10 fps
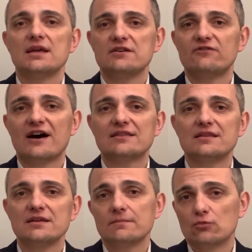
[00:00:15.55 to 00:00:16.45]

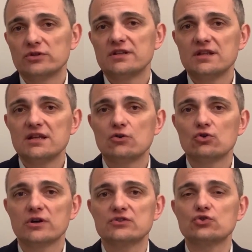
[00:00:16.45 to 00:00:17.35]
Infatti, molti ti
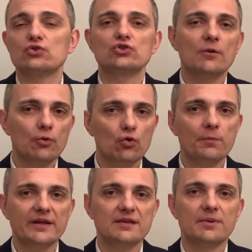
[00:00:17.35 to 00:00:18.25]
dicono che sono troppo
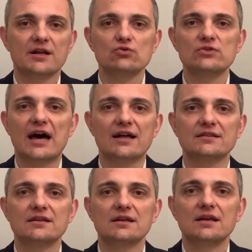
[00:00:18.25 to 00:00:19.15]
occupati per
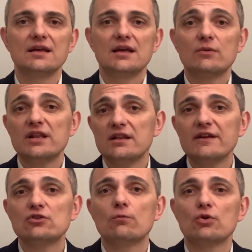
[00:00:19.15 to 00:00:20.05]
aiutarti, quindi
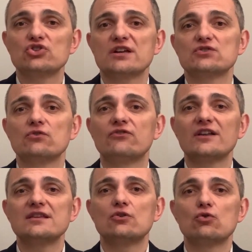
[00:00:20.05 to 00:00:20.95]
diventa un processo
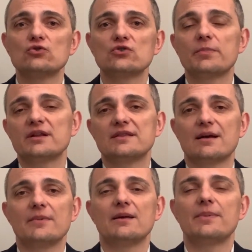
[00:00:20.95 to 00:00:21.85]
faticoso per
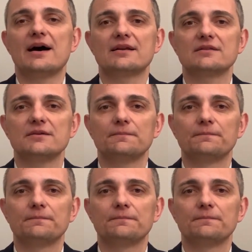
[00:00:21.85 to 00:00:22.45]
entrambe le parti.